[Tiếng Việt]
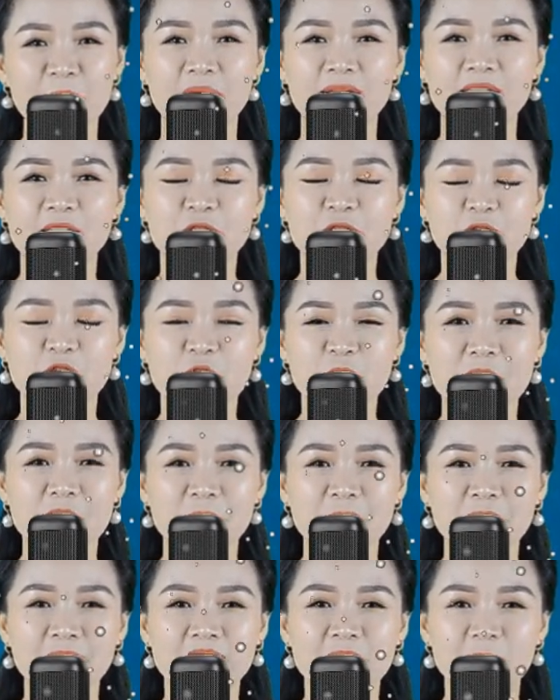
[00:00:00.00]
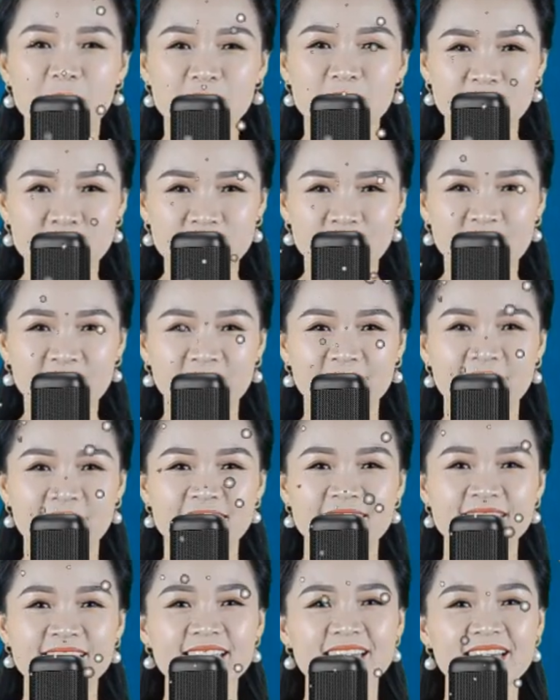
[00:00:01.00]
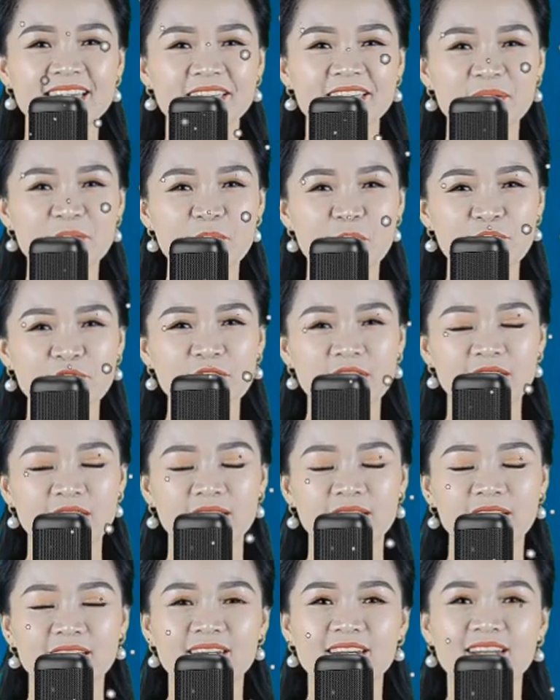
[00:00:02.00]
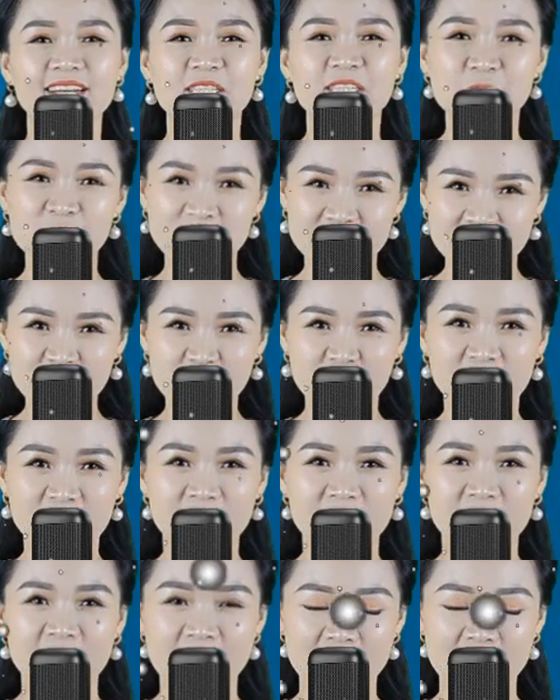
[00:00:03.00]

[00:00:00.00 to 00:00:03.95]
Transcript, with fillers: Thứ sáu, những người gặp hạn này nên tu nhân, tích đức,